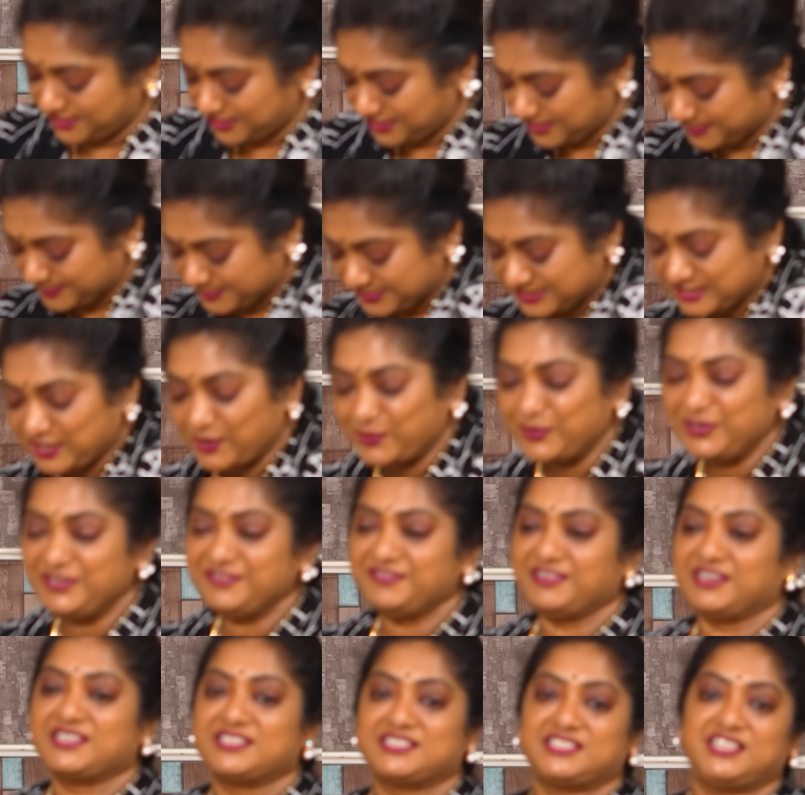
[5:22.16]
చేద్దాం స్టవ్ని
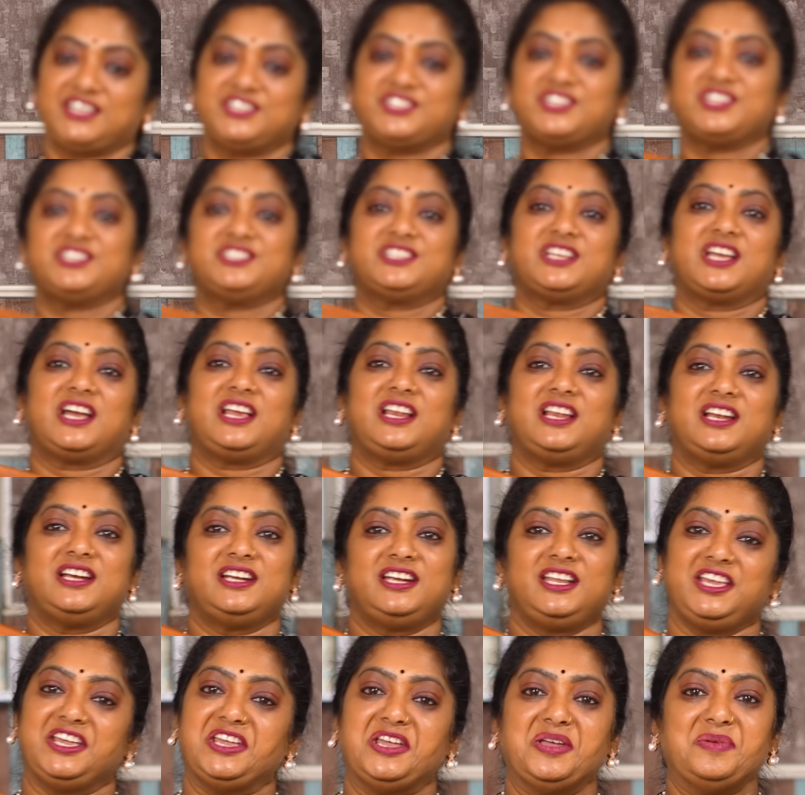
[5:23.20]
వర్క్ స్టేషన్
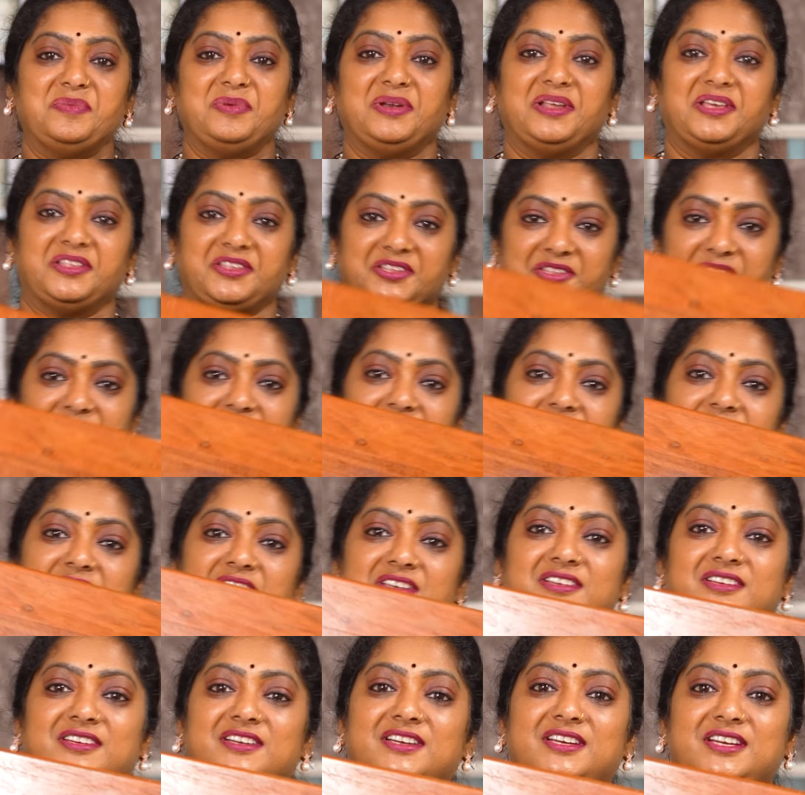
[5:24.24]
చేయాలంటే ఏం లేదు
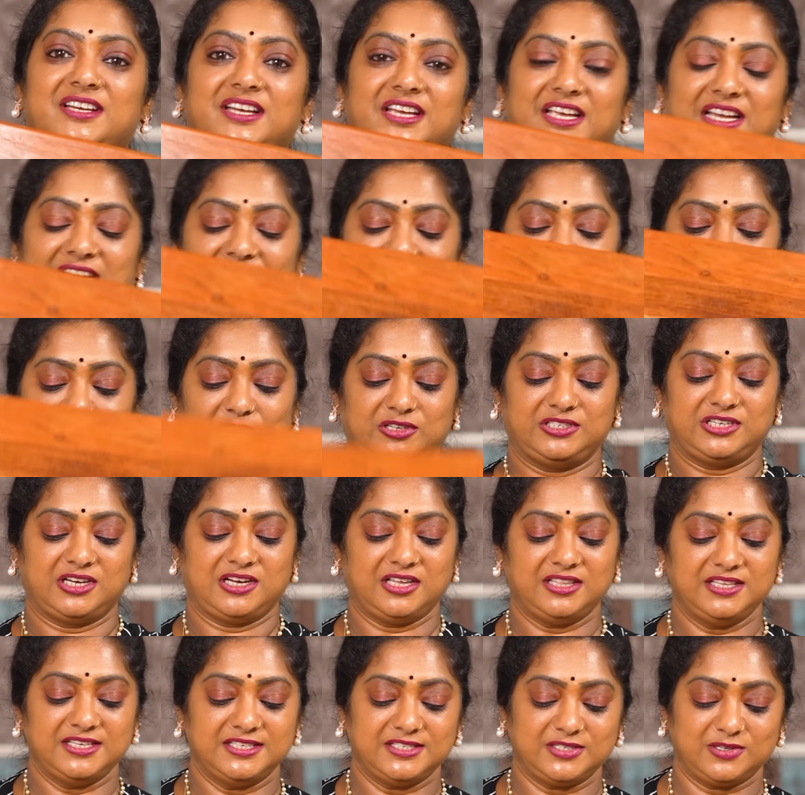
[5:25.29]
ఇదిగోండి ఇట్లా ఒక
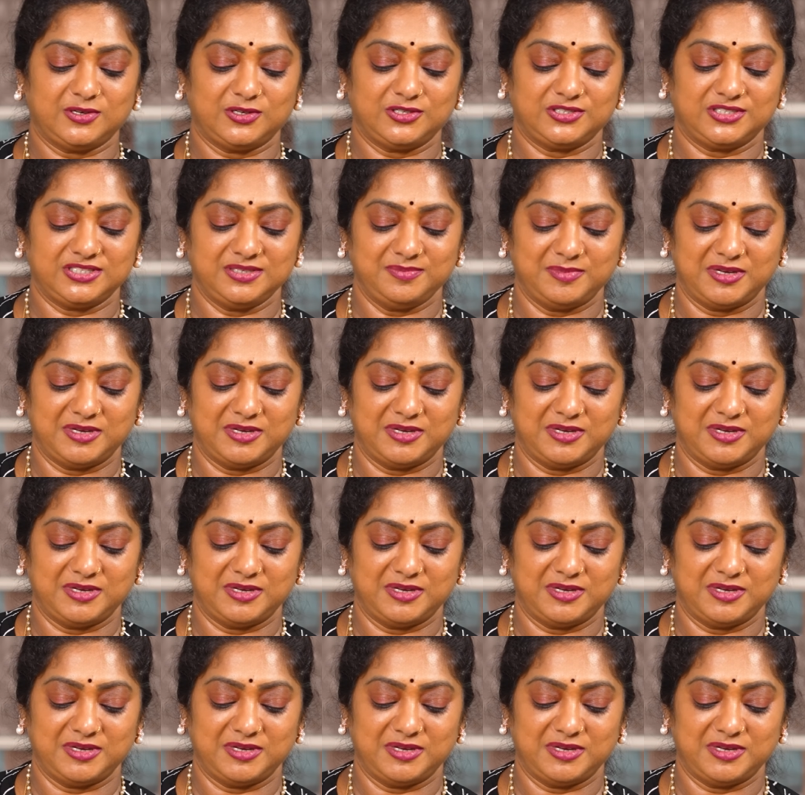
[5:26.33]
చెక్క తీసుకొచ్చి